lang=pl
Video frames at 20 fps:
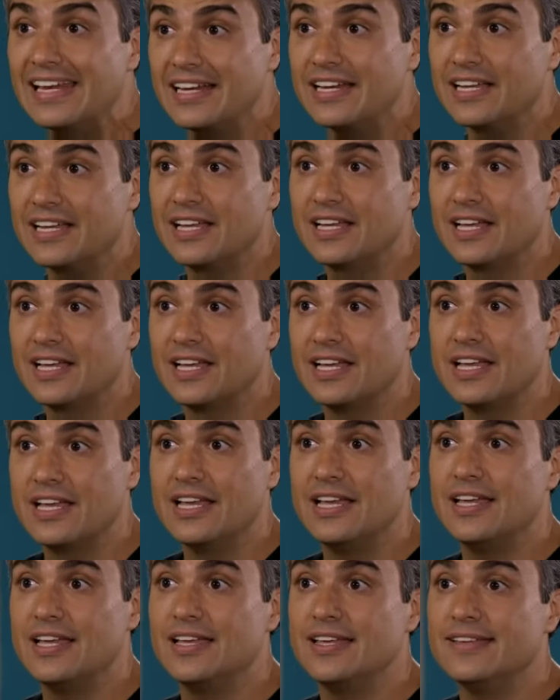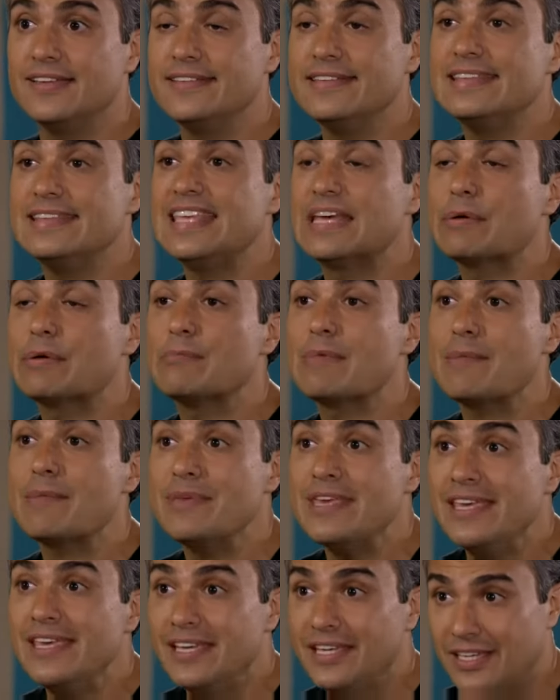Zostaw ją i
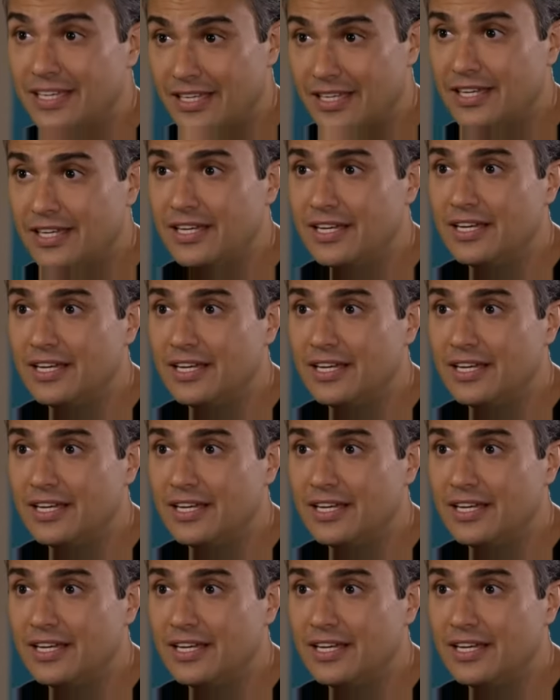weź mnie.